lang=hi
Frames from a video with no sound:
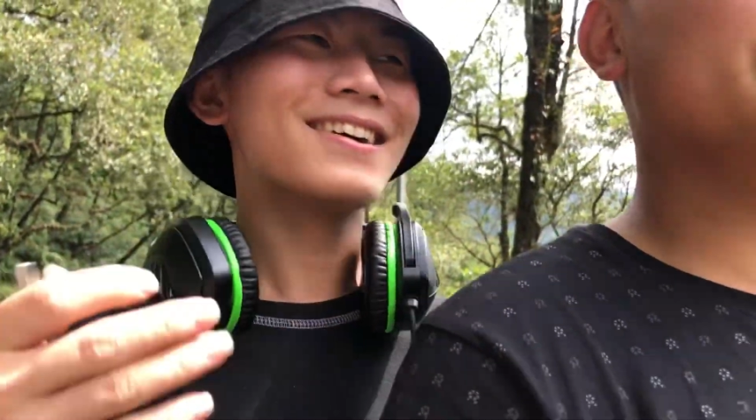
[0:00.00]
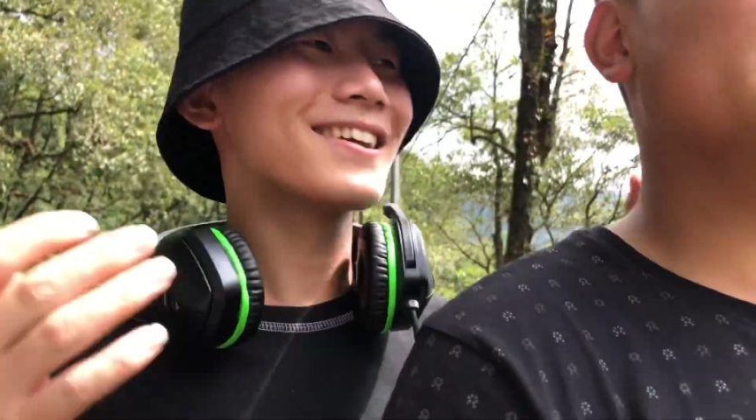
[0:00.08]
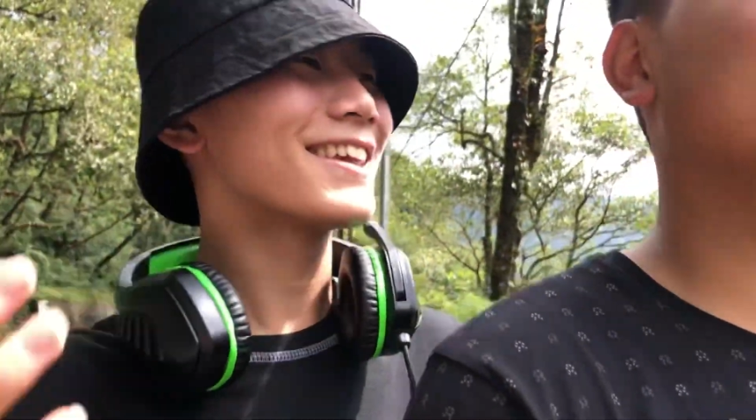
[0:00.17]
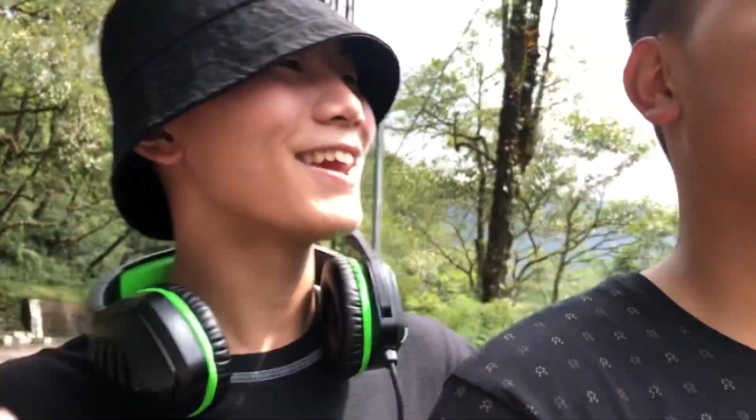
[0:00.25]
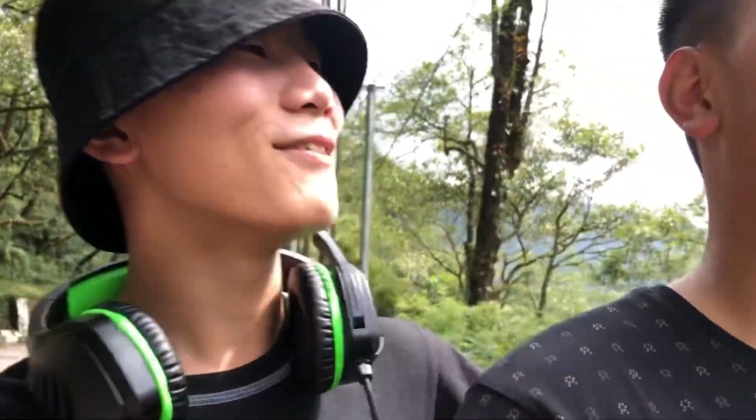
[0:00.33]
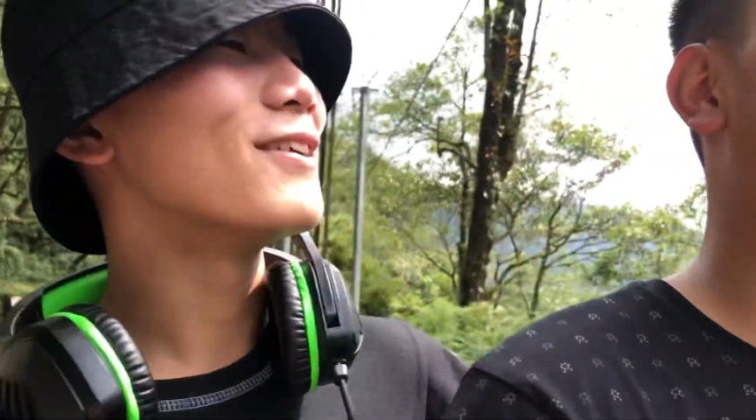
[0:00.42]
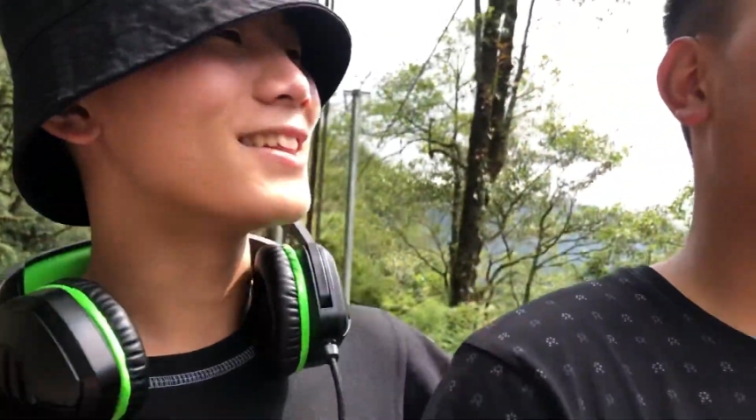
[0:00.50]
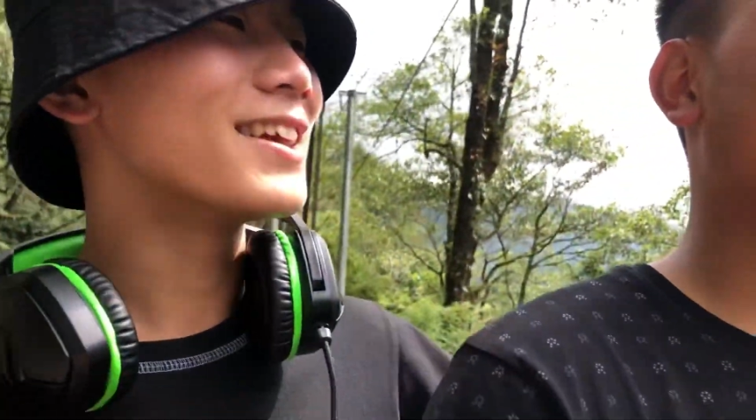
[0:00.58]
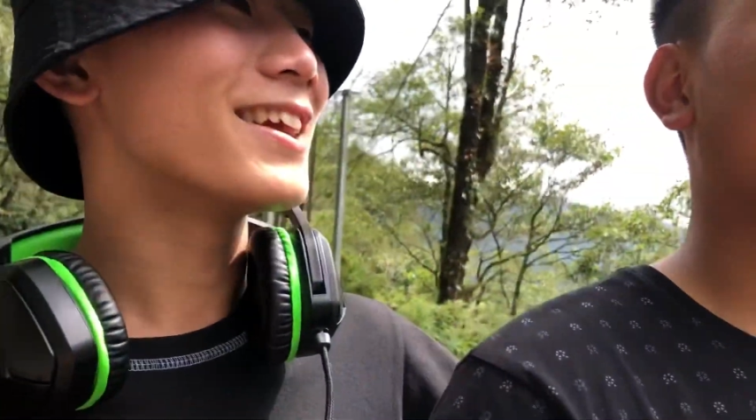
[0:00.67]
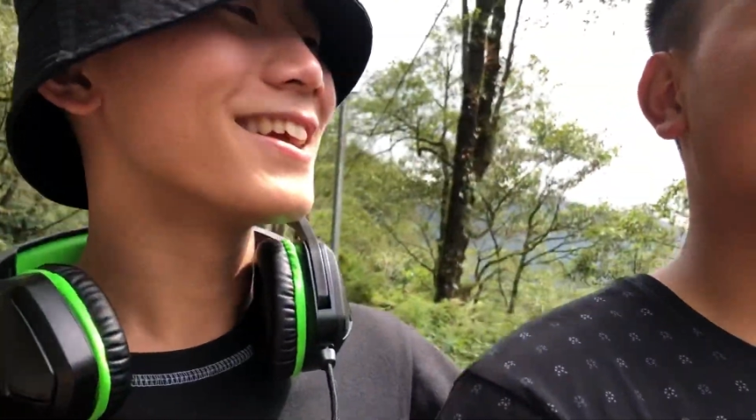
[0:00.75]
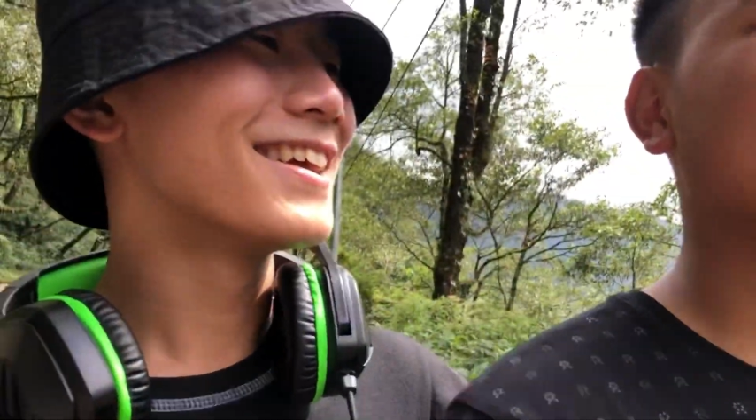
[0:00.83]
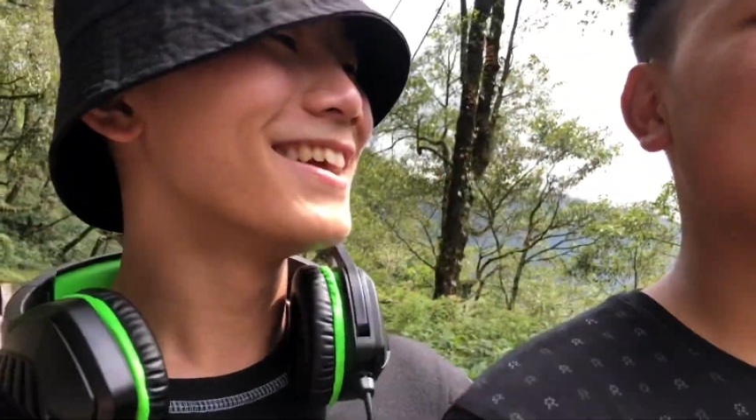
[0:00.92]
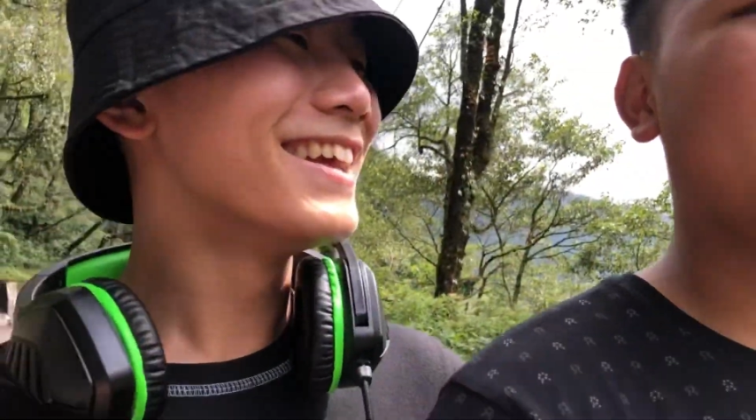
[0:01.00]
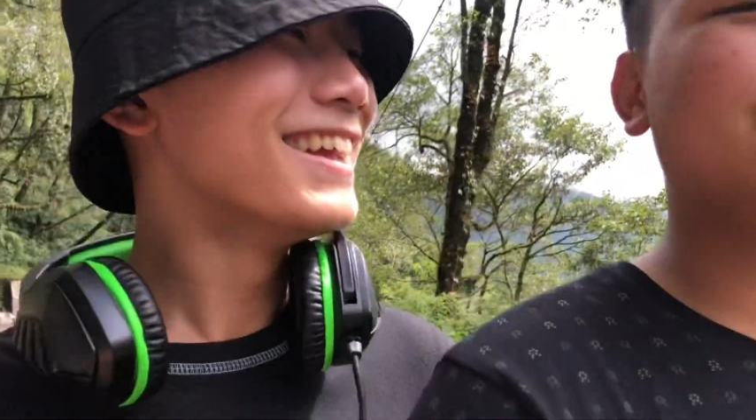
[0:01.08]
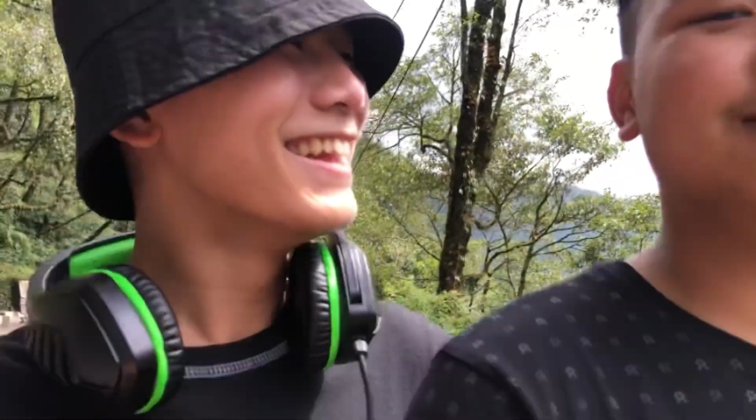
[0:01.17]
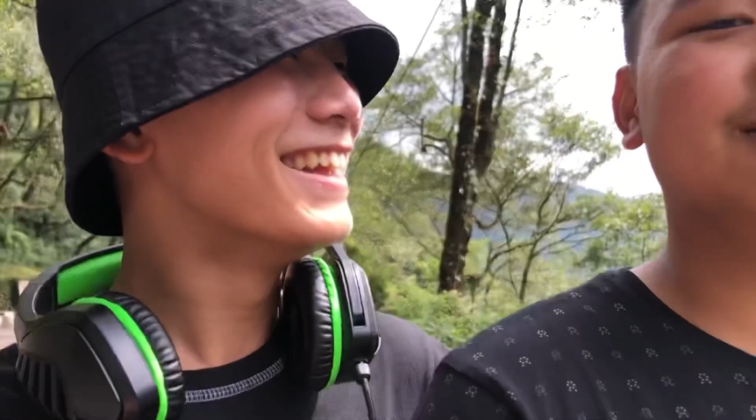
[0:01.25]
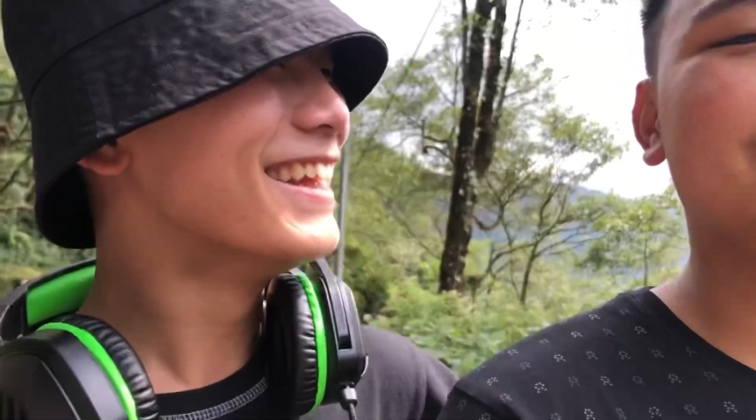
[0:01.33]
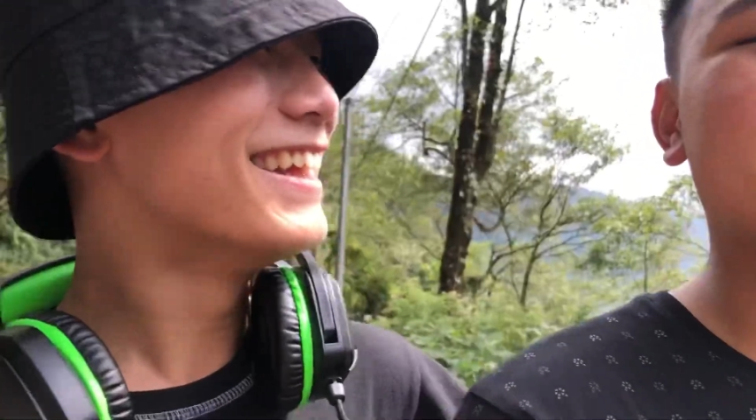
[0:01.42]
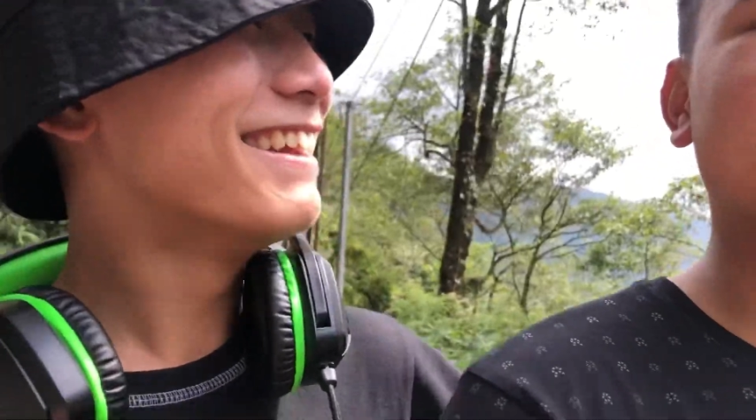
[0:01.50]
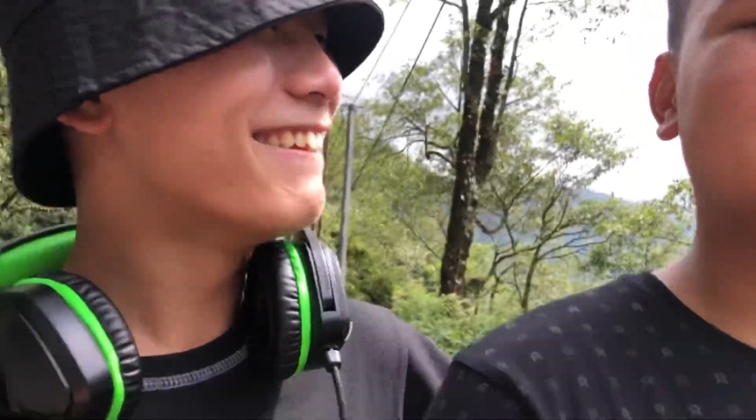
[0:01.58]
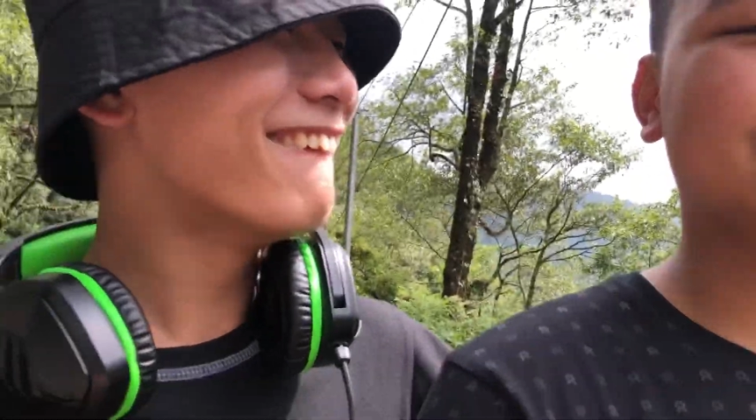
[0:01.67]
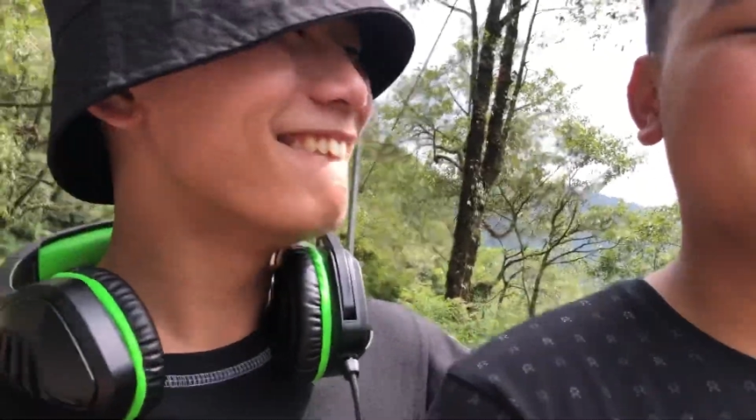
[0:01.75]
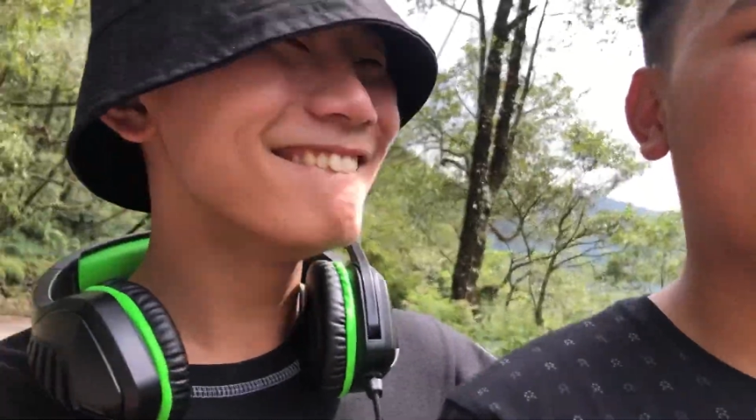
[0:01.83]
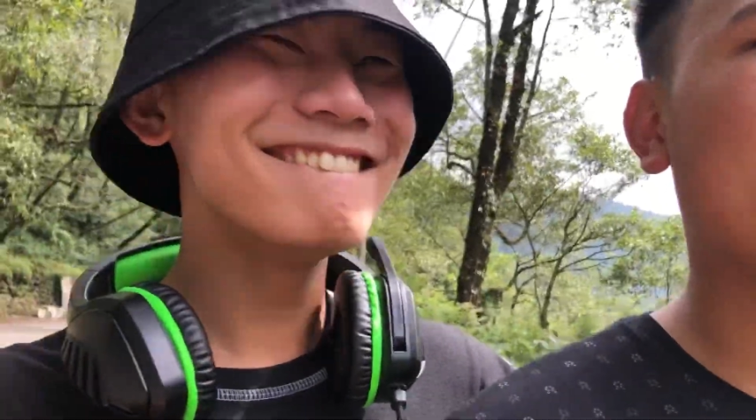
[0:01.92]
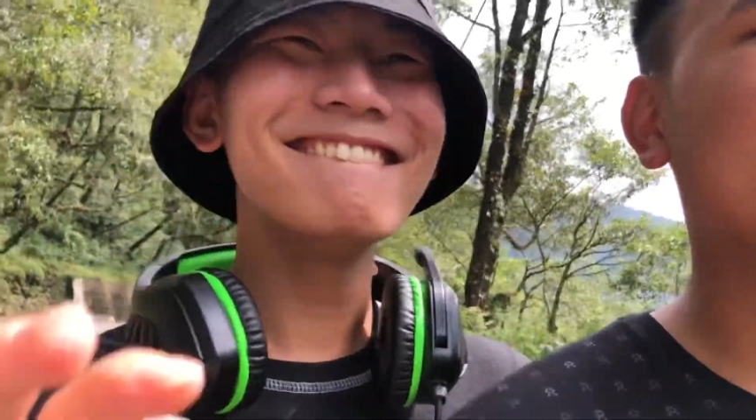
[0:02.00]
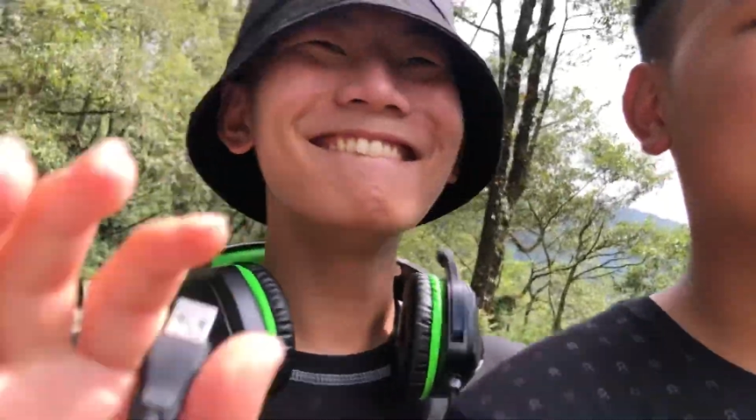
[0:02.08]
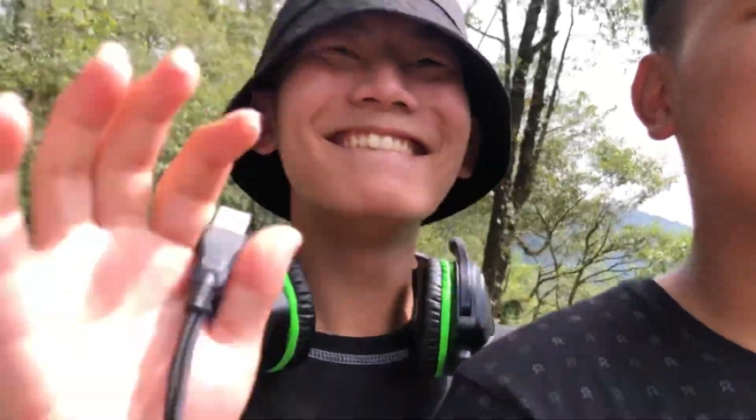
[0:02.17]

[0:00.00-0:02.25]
क्या बोलते हैं ग्रो कर दीजिए